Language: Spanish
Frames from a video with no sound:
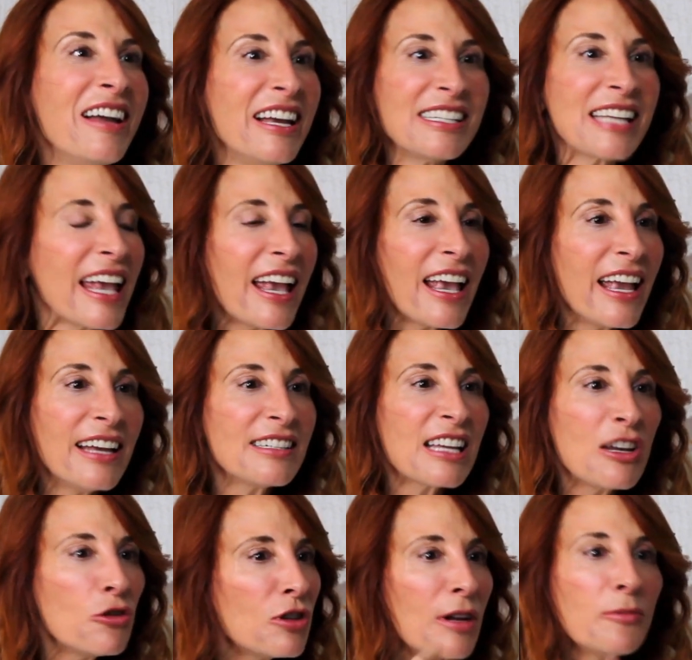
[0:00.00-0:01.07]
Es que, es
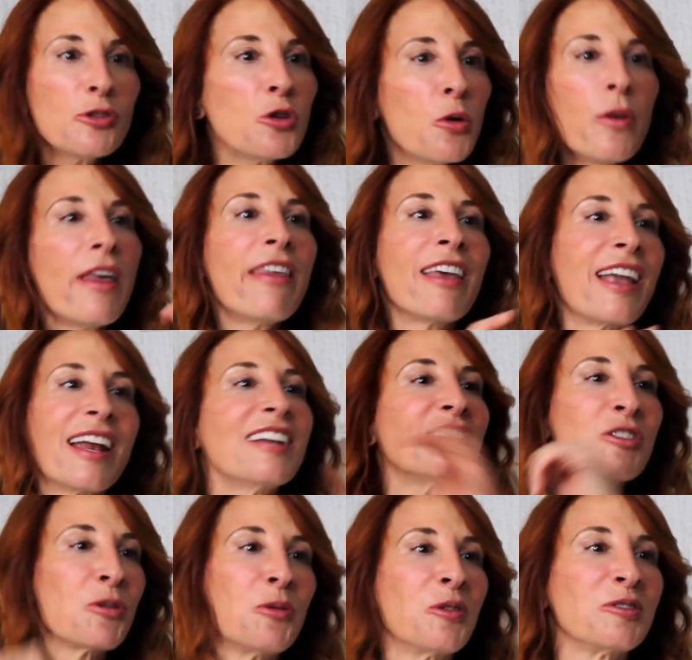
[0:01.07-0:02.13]
que no tenemos duda de que
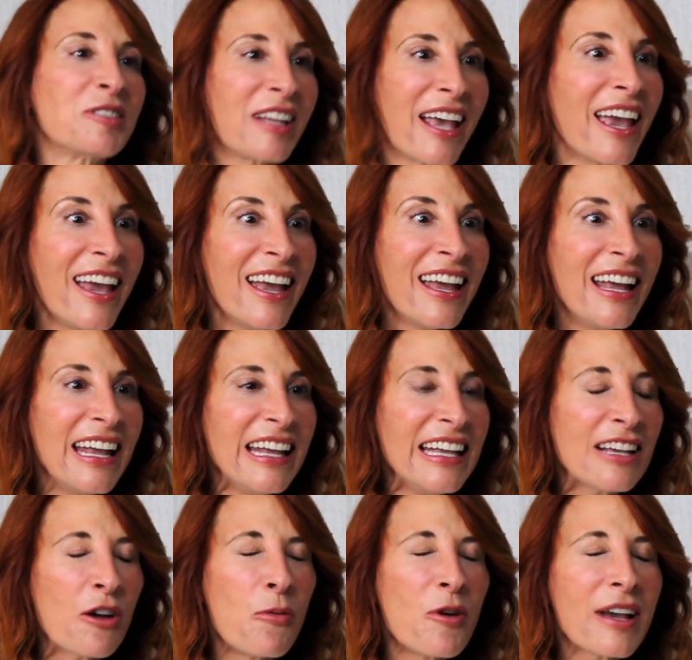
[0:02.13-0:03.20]
eres tú, no sé qué.
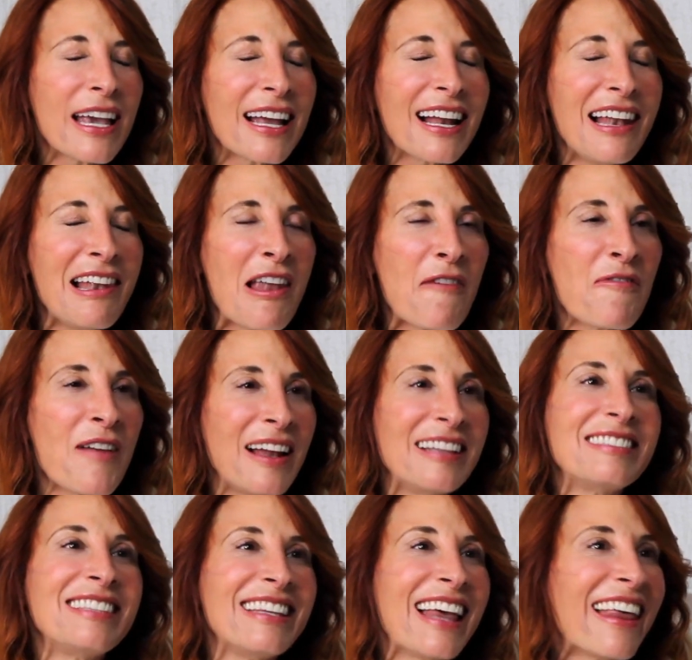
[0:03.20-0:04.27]
Y como que la
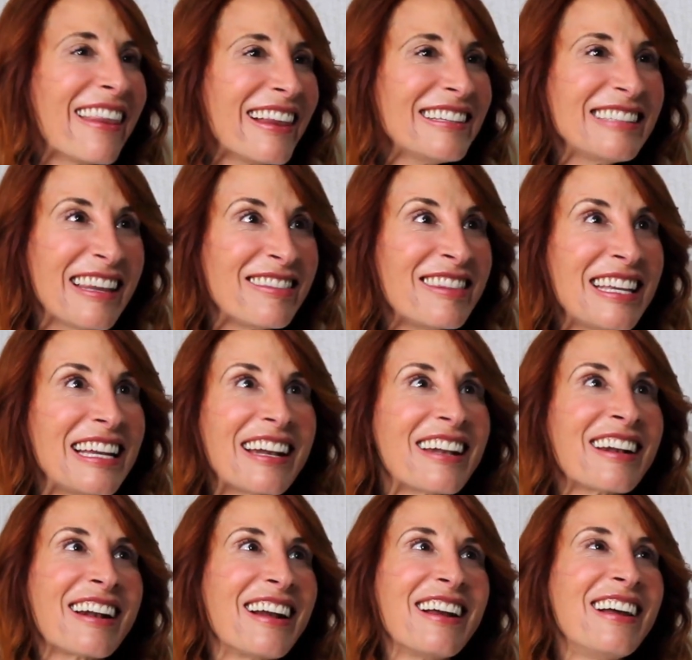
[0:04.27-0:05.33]
felicidad de sentir,
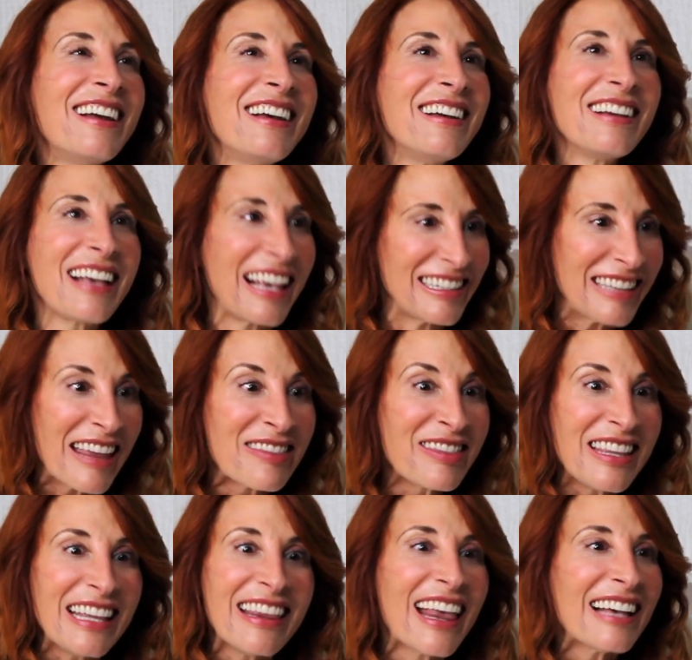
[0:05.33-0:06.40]
que
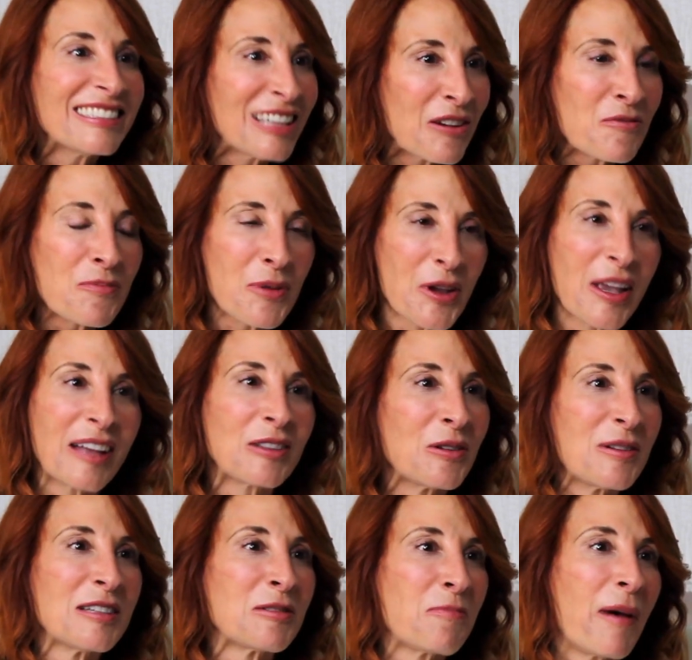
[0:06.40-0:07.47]
sentí de hacer un
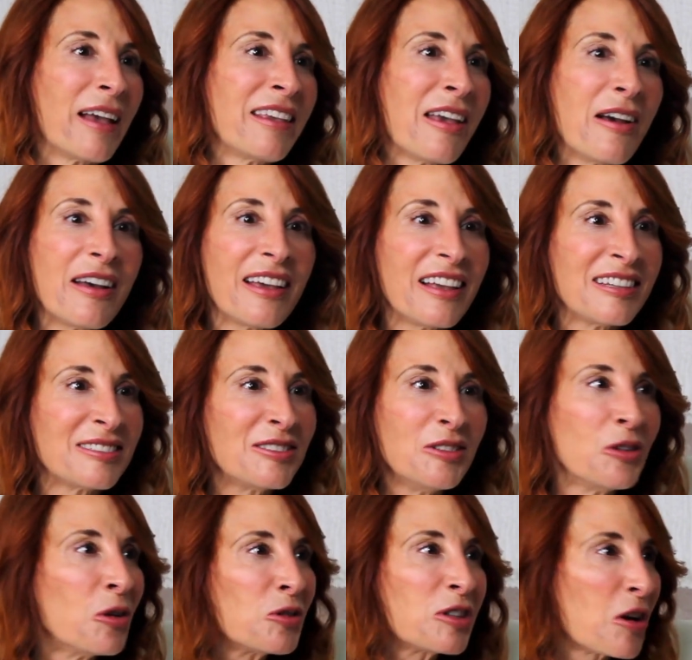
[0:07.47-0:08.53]
proyecto en España es,
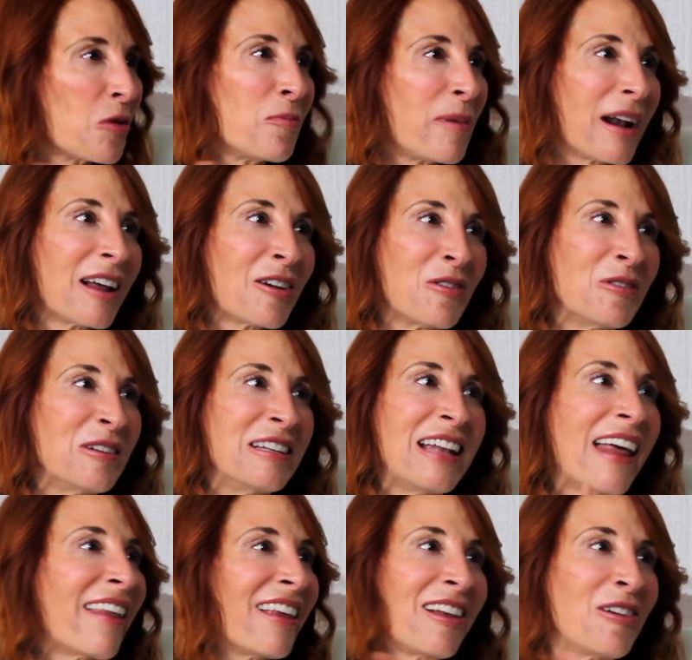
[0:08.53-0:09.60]
no se compara
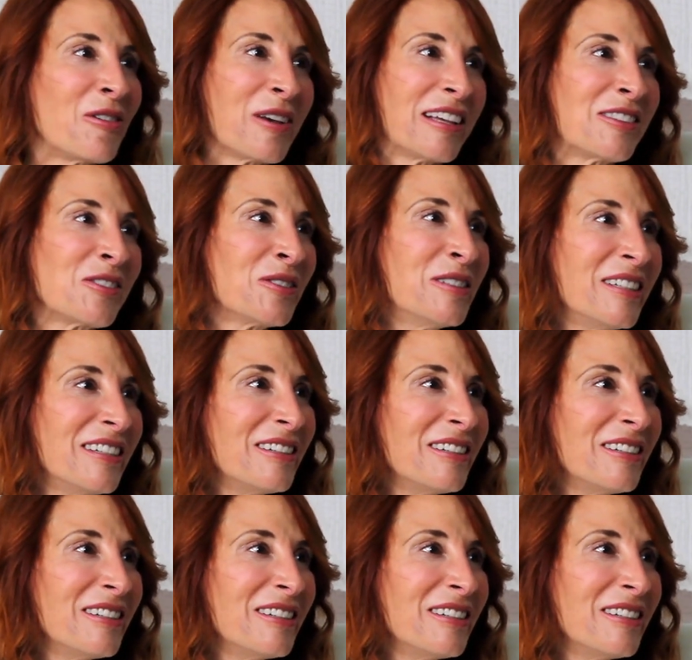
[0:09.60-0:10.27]
con nada de lo que he hecho.